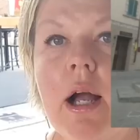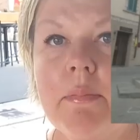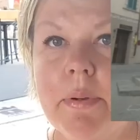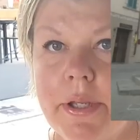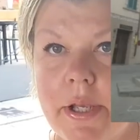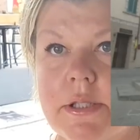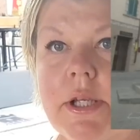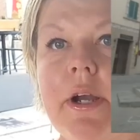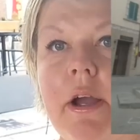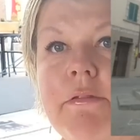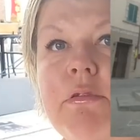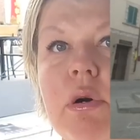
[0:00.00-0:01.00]
как бы есть
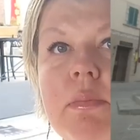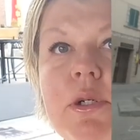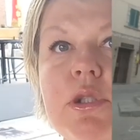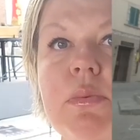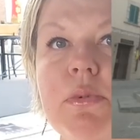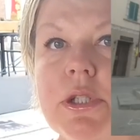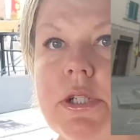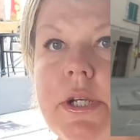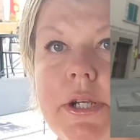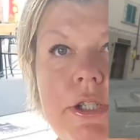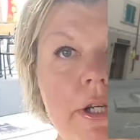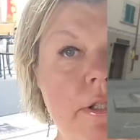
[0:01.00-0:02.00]
такая форма, что можно
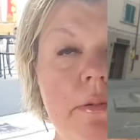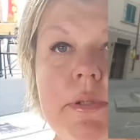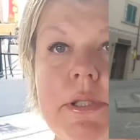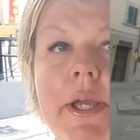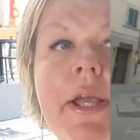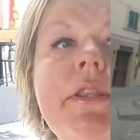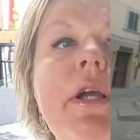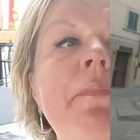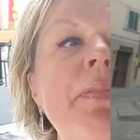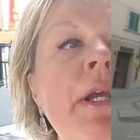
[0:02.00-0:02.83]
скачать самостоятельно,